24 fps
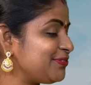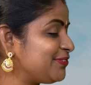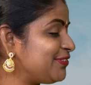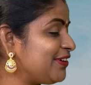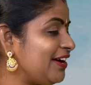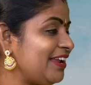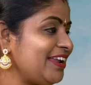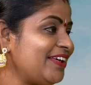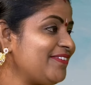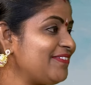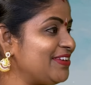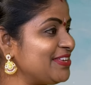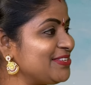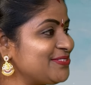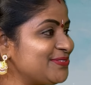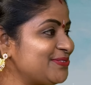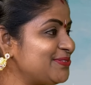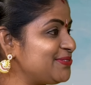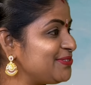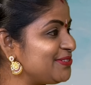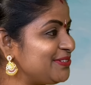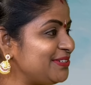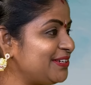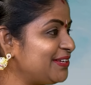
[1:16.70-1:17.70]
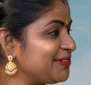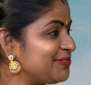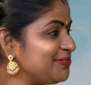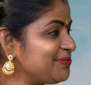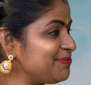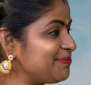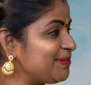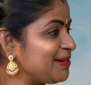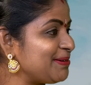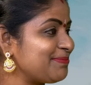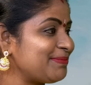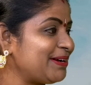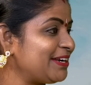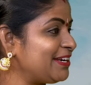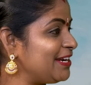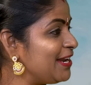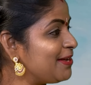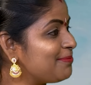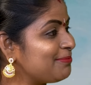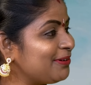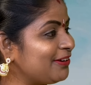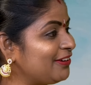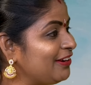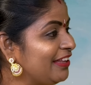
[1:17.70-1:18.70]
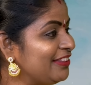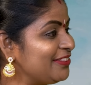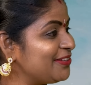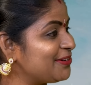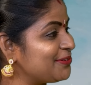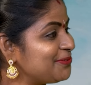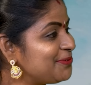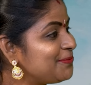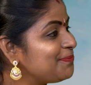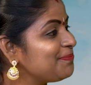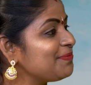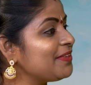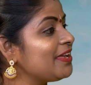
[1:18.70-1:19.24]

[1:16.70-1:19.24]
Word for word: ముగ్గు అలా వేసుకుంటున్నారు మన మహిళా మనులందరూ